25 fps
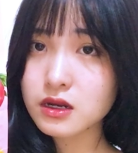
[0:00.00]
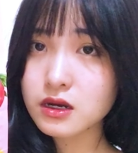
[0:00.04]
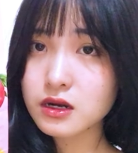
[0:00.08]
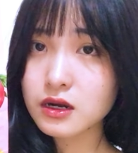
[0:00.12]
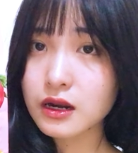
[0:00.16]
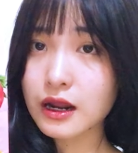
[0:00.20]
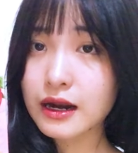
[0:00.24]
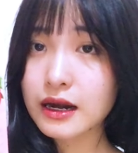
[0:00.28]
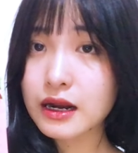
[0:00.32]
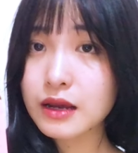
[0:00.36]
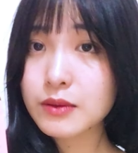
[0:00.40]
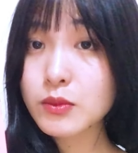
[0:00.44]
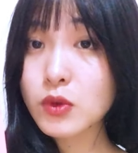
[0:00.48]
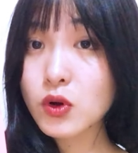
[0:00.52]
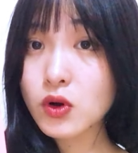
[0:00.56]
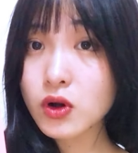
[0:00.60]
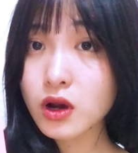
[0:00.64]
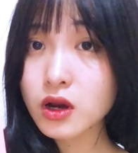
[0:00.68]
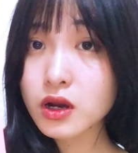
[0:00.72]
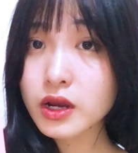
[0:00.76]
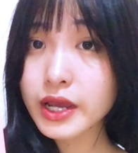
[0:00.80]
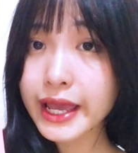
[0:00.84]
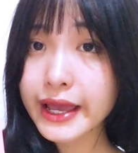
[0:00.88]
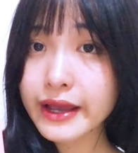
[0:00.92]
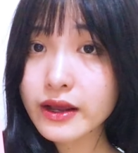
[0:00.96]
đặt lại một
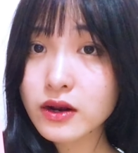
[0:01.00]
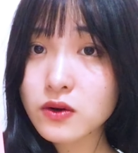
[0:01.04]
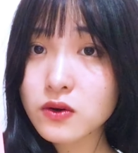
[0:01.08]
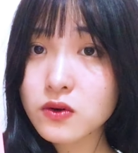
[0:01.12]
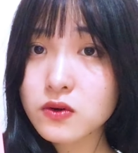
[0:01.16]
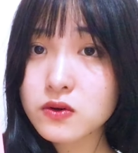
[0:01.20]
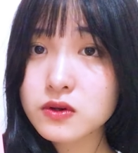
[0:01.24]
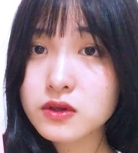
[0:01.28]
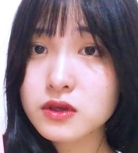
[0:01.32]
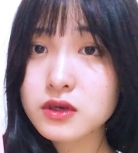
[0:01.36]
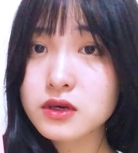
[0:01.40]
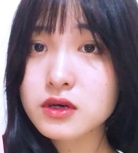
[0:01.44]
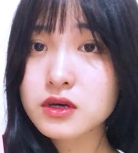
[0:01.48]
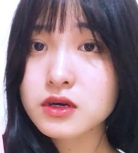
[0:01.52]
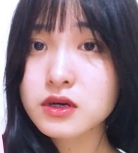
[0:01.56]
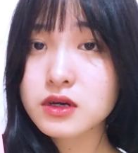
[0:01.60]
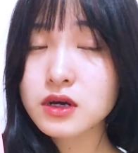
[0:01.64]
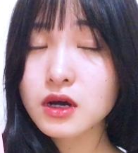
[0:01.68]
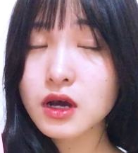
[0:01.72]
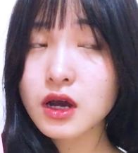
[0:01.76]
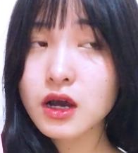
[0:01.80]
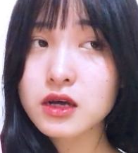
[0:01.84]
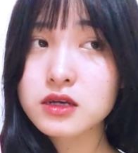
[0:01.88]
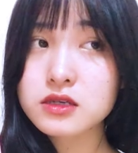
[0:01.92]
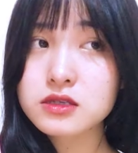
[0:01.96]
gói khác luôn, chứ
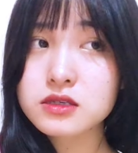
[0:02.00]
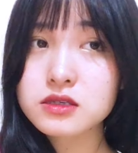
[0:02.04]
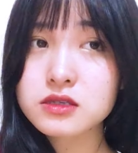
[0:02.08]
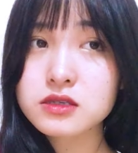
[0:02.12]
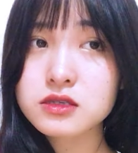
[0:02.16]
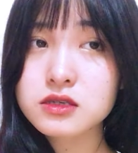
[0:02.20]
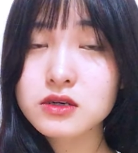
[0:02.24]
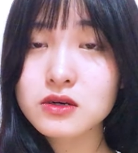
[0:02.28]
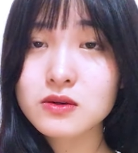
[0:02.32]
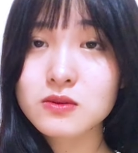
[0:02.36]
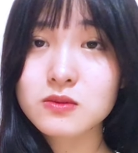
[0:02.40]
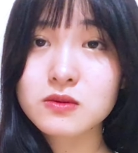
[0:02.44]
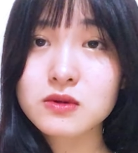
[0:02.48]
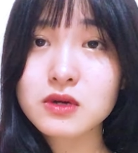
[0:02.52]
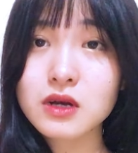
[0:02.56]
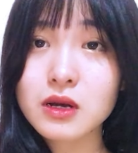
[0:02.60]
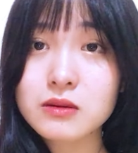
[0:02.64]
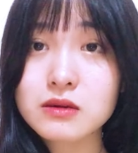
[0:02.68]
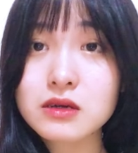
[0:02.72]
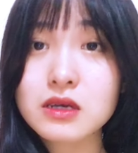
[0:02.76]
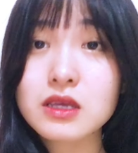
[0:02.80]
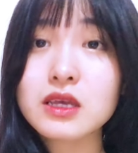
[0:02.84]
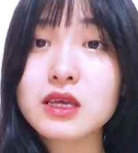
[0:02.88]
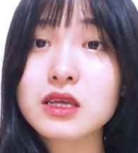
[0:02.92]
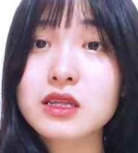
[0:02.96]
cũng không
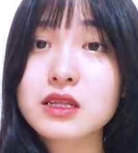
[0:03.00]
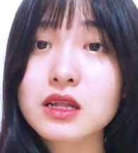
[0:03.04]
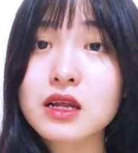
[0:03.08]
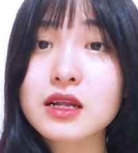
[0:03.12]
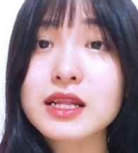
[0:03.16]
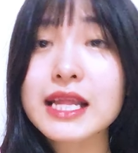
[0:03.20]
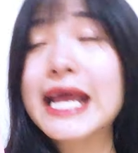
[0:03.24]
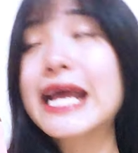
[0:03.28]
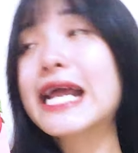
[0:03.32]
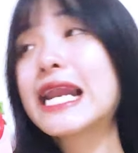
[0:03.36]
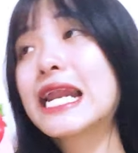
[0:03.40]
có gì to tát